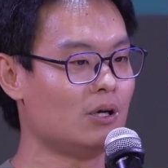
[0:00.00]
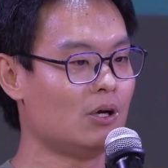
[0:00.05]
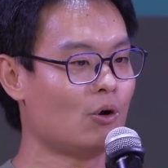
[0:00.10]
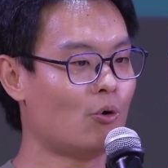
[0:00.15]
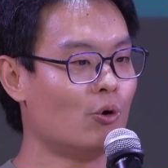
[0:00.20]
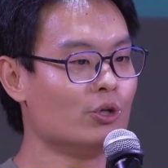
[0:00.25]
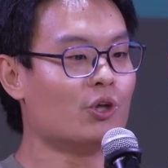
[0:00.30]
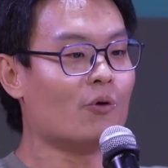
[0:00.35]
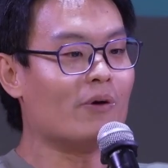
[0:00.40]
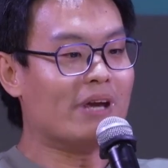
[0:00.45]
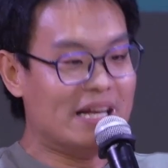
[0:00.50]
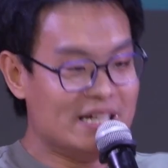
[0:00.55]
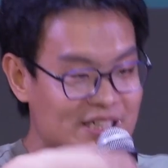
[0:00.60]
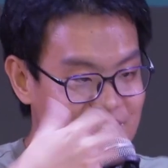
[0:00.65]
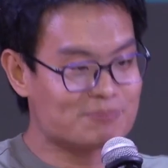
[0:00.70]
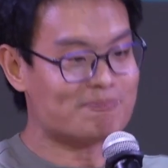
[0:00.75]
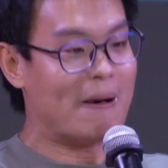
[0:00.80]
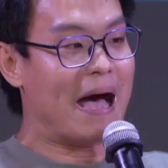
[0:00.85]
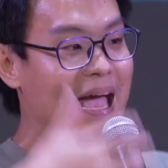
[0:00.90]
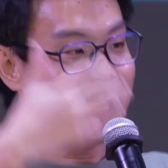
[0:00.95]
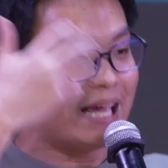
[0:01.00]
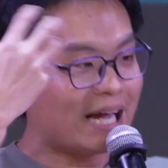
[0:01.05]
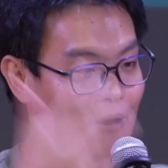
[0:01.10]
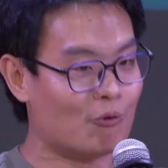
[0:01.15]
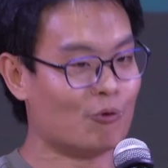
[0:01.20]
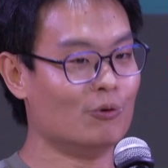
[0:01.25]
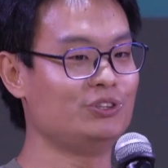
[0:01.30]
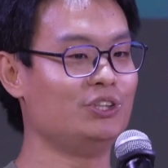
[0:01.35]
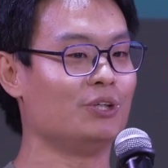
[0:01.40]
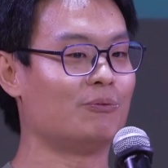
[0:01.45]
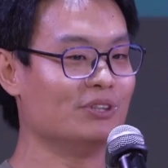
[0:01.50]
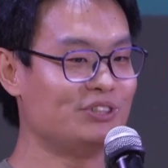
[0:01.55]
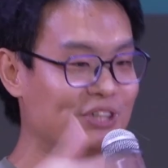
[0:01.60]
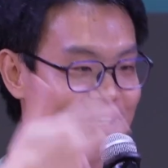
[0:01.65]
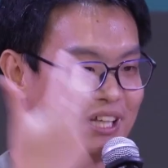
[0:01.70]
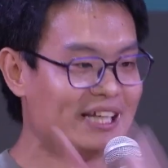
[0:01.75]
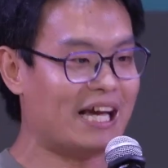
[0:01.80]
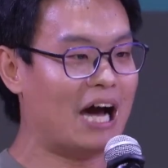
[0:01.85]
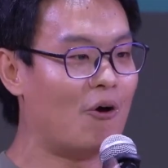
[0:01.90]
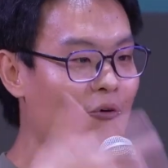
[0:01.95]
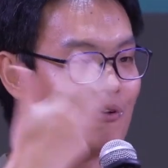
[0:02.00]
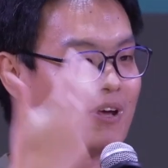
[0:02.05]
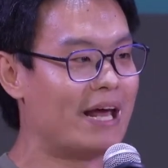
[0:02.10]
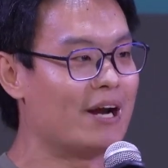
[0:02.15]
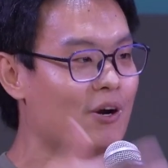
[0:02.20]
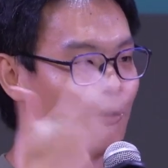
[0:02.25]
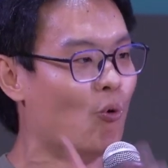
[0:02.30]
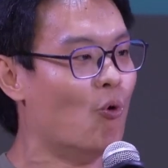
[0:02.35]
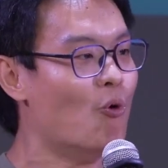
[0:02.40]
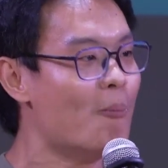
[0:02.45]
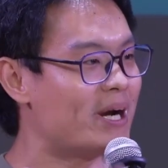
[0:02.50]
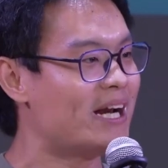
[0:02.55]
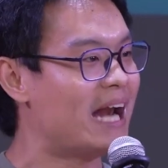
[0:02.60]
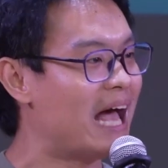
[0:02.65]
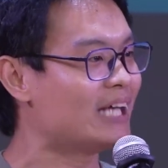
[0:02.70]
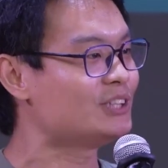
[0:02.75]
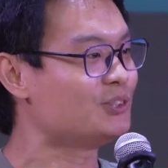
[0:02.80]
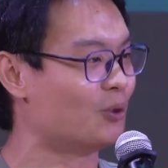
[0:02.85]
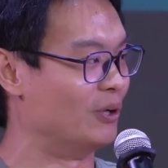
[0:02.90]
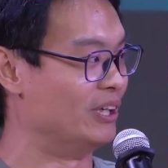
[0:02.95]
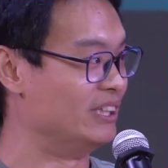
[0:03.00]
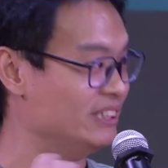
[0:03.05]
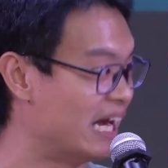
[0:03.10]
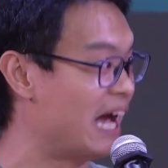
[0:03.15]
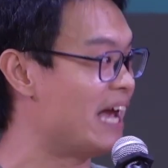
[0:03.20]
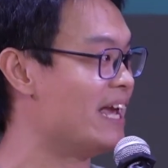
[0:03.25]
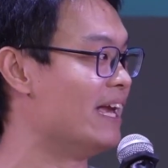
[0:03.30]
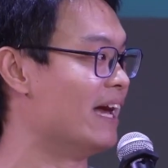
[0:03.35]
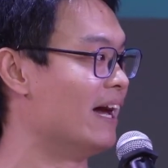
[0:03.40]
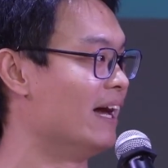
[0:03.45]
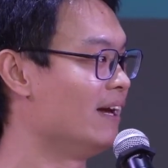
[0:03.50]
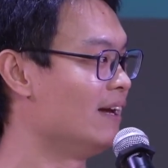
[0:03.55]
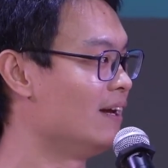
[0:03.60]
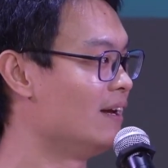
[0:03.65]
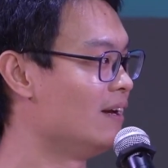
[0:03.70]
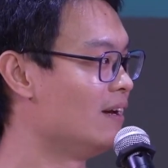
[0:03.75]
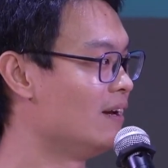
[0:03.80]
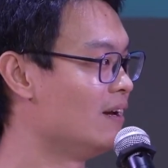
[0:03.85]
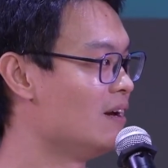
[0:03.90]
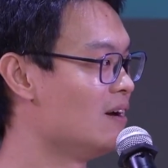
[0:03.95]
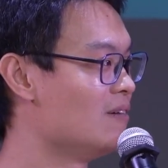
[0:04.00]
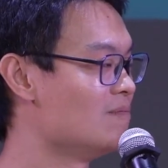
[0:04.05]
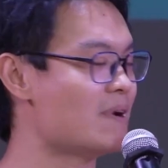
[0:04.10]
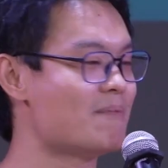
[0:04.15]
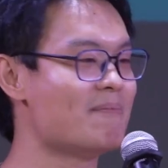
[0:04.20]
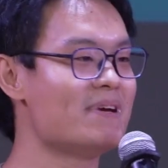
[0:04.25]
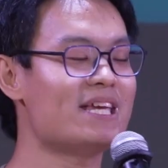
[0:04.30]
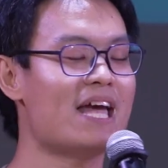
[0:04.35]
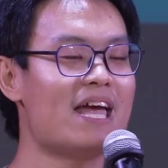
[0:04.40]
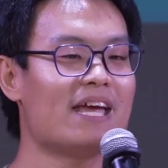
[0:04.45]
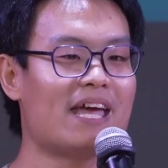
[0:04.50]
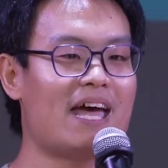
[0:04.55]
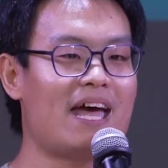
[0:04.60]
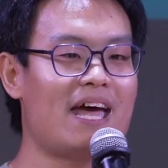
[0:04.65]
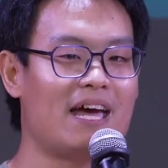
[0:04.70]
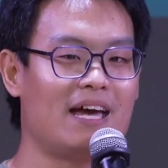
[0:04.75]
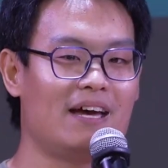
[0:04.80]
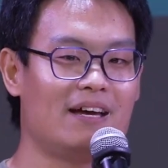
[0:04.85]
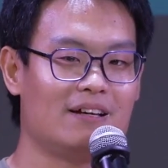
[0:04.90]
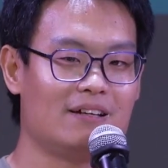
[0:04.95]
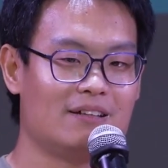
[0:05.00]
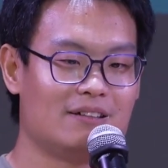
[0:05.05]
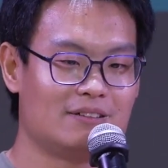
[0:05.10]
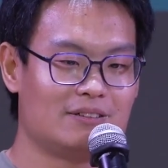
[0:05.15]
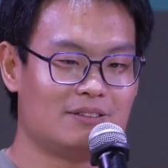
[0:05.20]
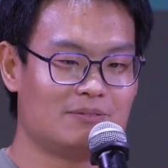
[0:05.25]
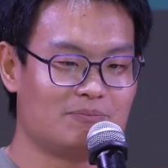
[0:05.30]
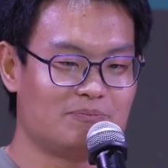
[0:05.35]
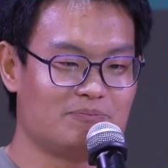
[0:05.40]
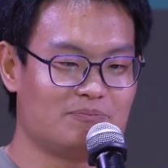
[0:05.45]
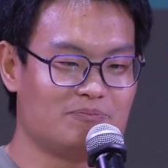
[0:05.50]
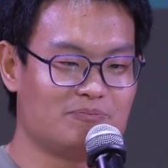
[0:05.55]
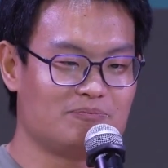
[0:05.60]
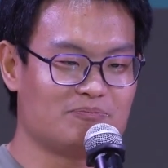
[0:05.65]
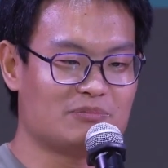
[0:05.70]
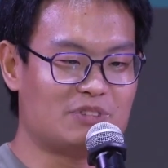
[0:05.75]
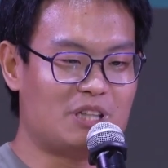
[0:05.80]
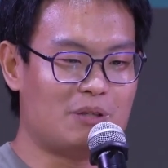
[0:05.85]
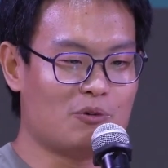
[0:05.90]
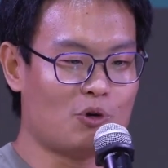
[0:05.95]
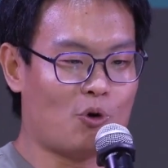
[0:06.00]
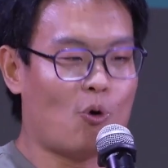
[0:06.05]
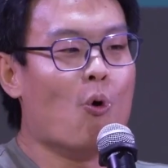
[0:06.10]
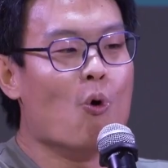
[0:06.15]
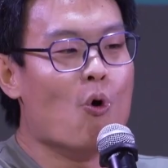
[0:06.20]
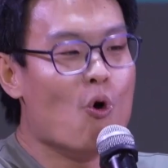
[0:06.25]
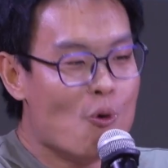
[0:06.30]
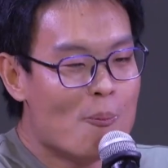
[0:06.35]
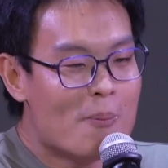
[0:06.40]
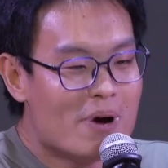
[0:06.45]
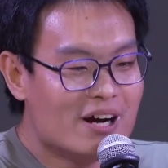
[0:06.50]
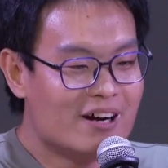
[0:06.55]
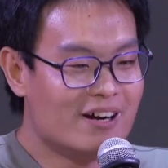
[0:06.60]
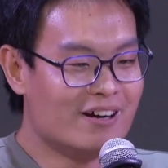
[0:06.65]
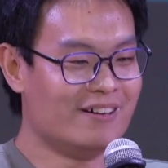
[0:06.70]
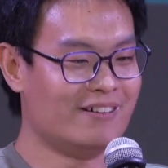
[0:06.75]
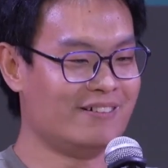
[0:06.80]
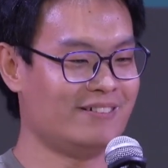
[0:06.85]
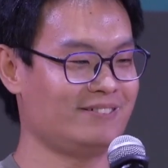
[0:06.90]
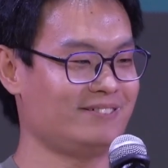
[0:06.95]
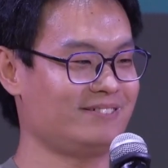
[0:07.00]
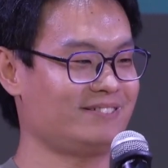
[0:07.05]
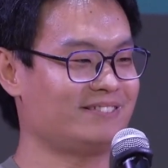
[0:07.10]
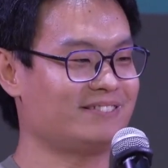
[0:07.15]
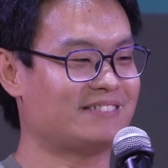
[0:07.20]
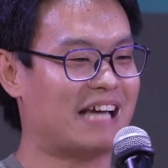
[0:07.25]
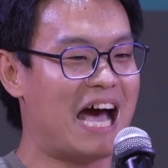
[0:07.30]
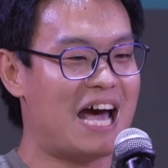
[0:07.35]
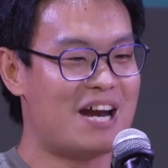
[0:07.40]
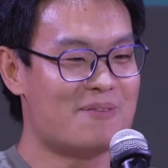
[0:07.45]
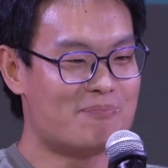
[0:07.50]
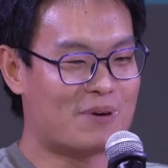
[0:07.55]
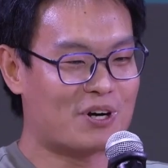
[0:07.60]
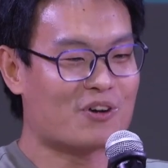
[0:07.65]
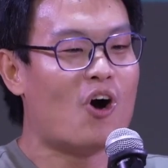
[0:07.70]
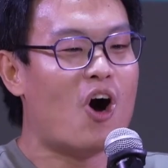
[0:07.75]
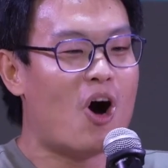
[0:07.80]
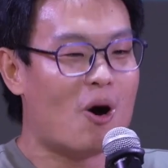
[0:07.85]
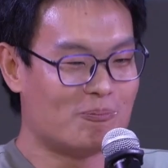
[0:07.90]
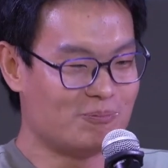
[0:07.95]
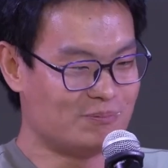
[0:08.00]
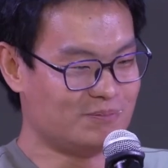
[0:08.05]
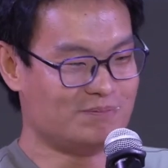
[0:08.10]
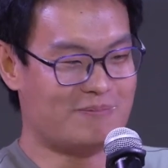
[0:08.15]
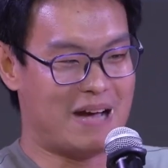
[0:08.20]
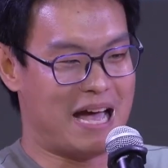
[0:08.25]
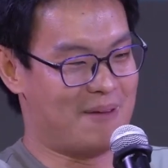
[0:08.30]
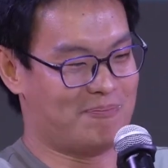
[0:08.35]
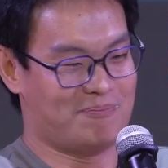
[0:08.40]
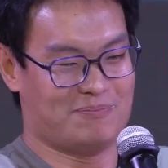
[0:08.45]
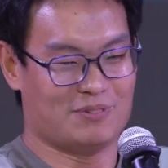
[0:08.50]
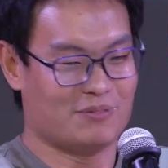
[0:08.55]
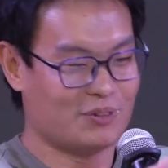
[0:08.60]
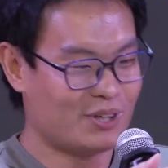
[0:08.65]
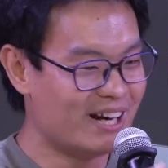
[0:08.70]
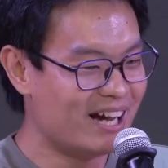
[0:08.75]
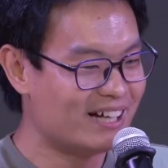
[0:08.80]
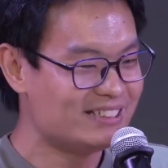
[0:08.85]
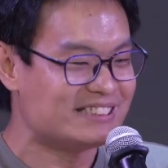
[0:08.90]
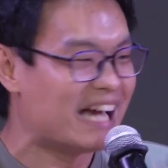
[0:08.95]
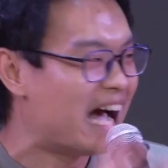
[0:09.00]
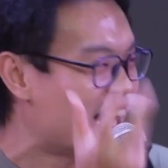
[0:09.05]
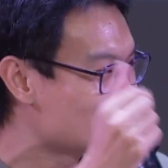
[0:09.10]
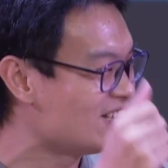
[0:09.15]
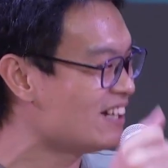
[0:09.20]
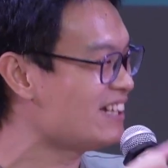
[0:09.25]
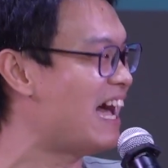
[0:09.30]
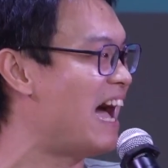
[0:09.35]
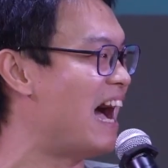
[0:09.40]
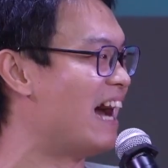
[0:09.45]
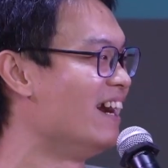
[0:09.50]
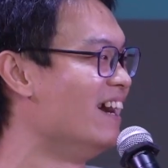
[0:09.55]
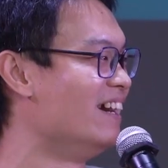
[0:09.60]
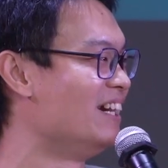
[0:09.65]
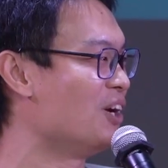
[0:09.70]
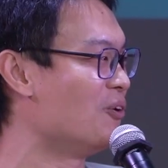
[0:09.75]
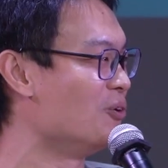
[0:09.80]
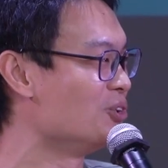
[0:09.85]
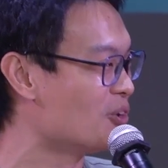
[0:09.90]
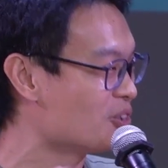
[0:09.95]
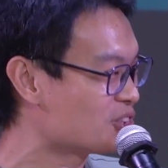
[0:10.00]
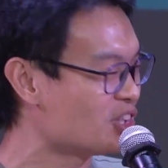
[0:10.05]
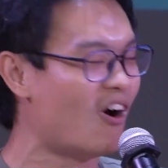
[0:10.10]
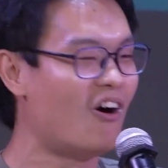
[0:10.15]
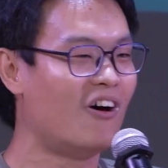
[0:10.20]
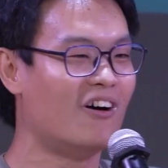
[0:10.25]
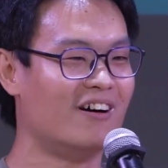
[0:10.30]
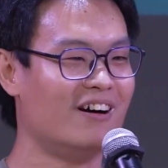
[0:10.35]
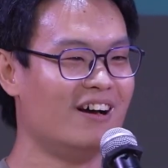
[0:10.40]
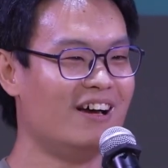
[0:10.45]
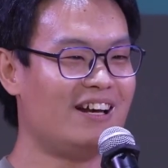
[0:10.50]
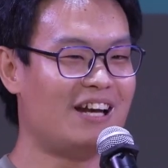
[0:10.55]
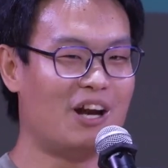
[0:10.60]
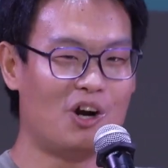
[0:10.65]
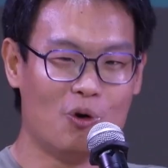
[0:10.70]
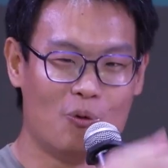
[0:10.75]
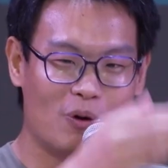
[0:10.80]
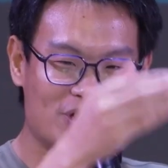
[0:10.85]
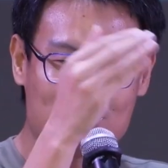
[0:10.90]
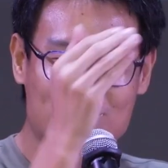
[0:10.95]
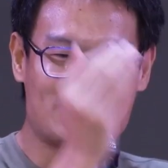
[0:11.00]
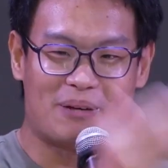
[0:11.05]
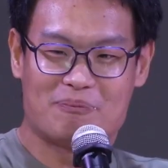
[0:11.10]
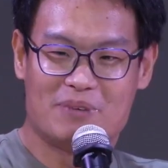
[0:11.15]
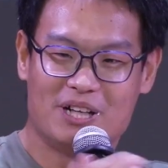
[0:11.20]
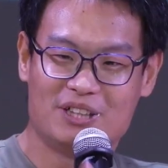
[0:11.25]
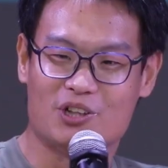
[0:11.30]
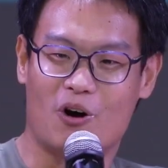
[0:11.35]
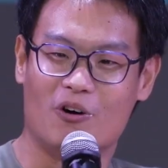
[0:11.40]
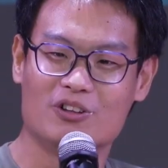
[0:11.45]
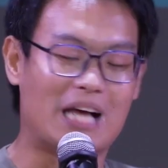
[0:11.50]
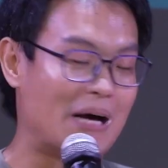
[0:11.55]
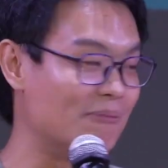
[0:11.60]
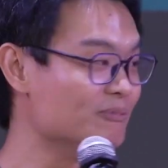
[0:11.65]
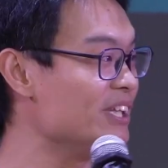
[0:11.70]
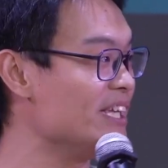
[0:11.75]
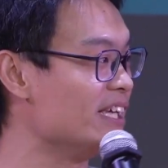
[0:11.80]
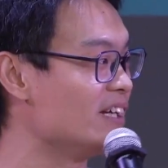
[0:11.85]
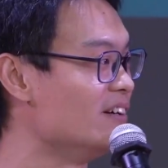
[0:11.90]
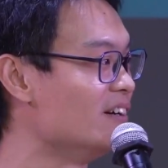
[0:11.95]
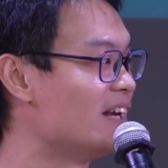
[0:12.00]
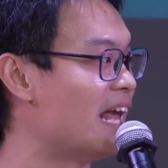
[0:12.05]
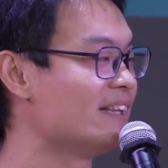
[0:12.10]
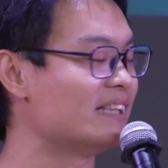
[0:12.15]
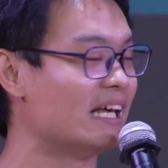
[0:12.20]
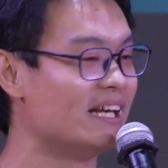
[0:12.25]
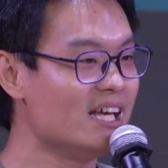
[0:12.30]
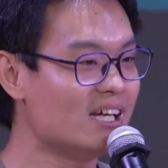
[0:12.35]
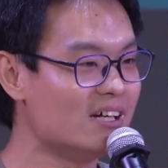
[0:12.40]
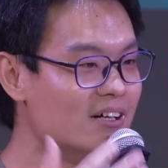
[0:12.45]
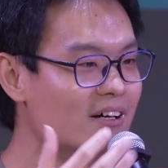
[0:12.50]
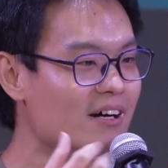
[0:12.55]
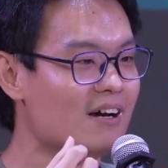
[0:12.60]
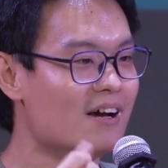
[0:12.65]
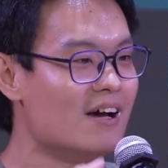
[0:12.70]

คุณต้องอินสปายให้เขารู้สึกว่าสิ่งที่เขาเรียนรู้มันน่าสนใจอ่ะมันไม่ใช่แค่คู่มือการประกอบแบบเครื่องจักรสักอย่างหนึ่งที่คุณต้องท่องแล้วรู้ว่าสเต็ป1 2 3 4คืออะไรแต่นี่คือ